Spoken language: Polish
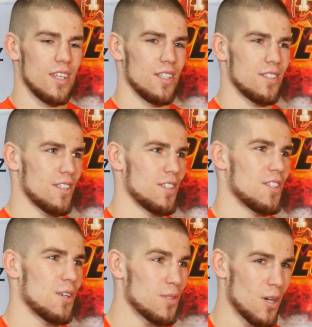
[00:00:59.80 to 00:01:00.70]
Niestety
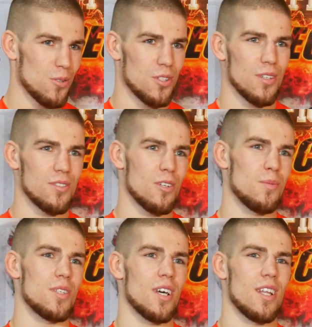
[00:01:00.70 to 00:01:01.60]
nie udało się tego
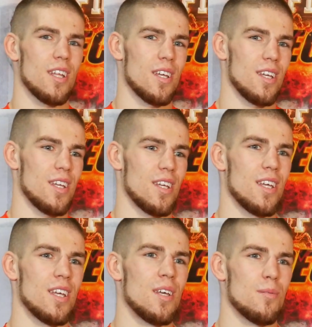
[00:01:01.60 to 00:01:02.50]
zrobić, ale
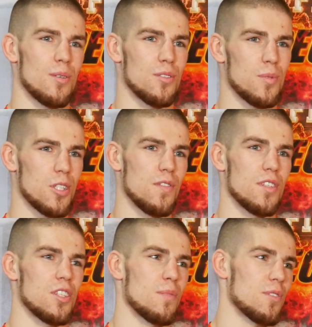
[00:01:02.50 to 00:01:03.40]
po prostu
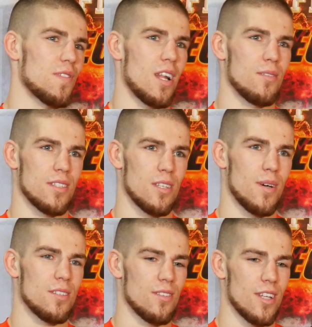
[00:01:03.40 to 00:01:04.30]
przeciwnik też nie pozwalał tak za
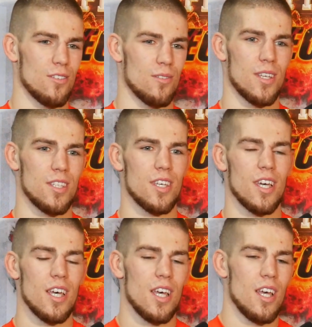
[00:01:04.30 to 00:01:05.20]
bardzo na technikę.